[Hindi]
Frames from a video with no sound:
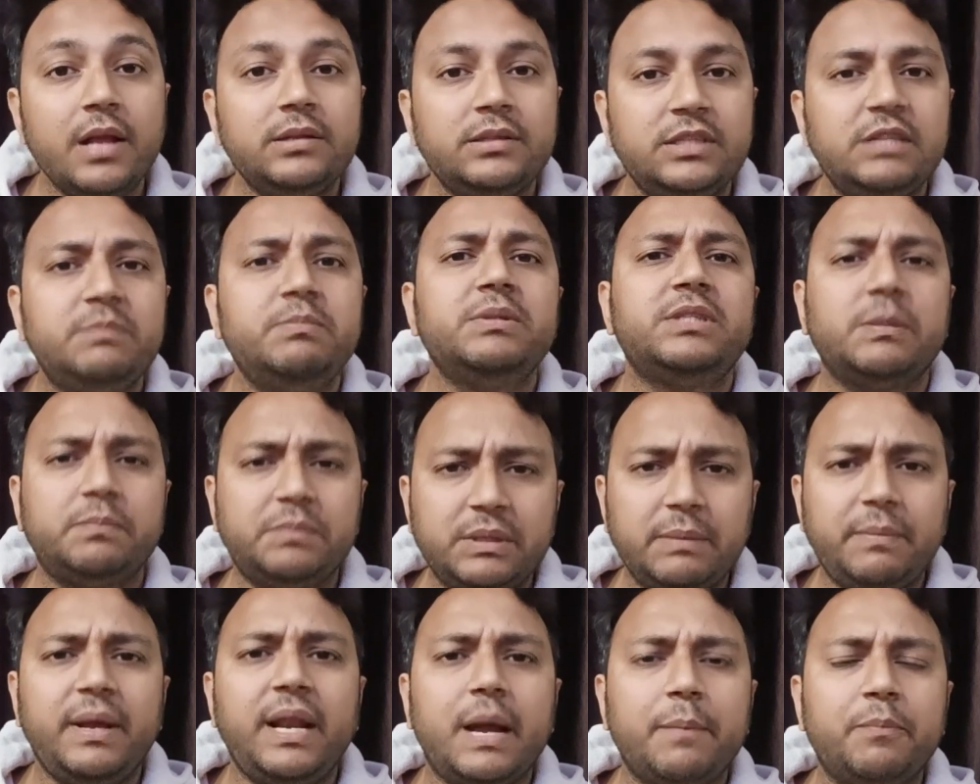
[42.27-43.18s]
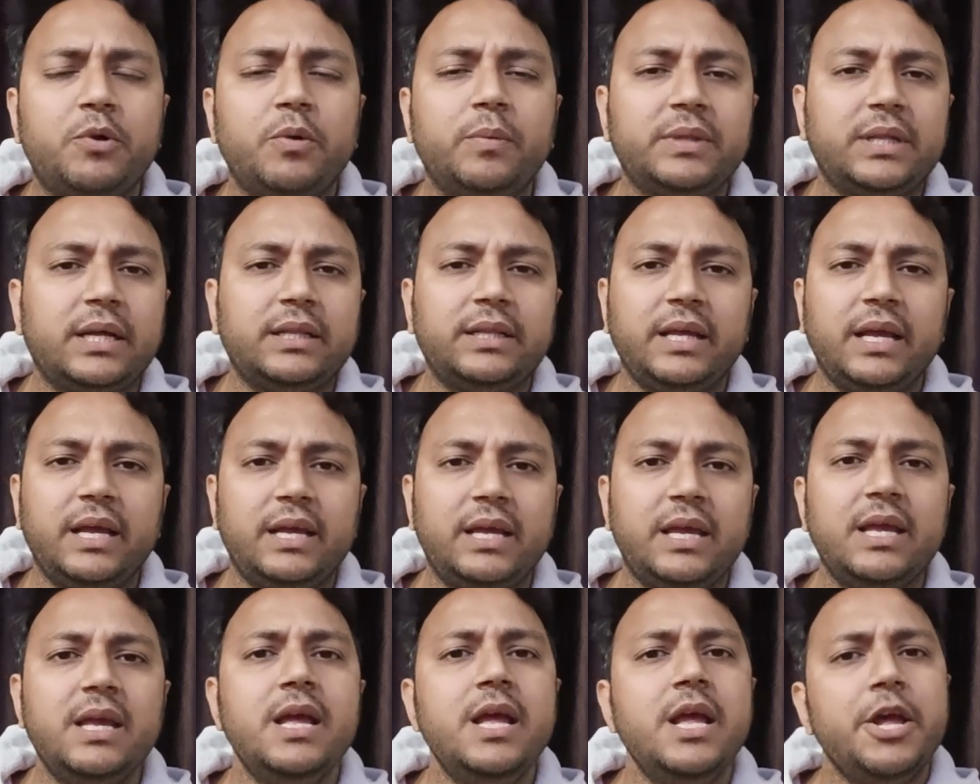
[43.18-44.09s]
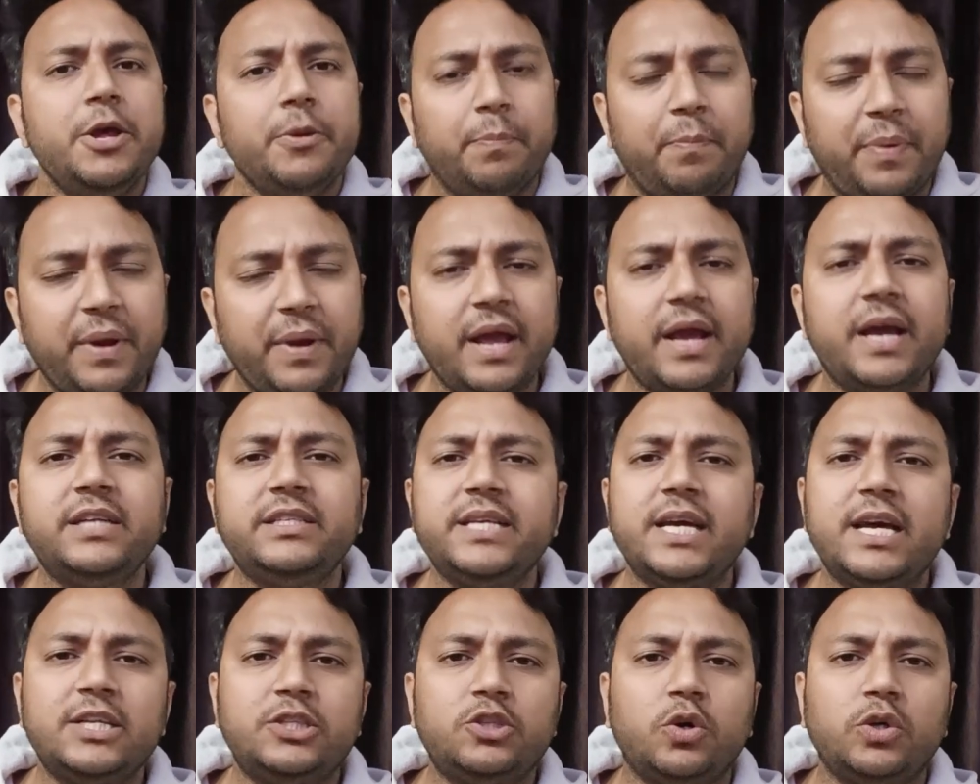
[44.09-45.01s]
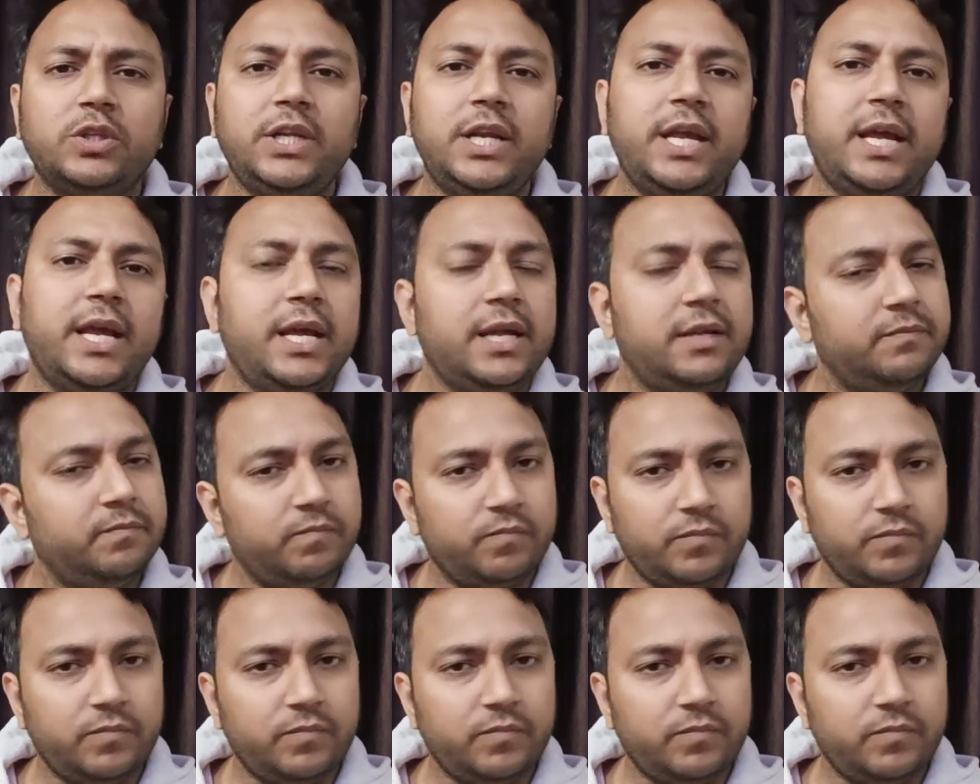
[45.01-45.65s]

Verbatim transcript: जिसमें सबसे पहले आपको बताते हैं कि प्रियंका चहर चौधरी के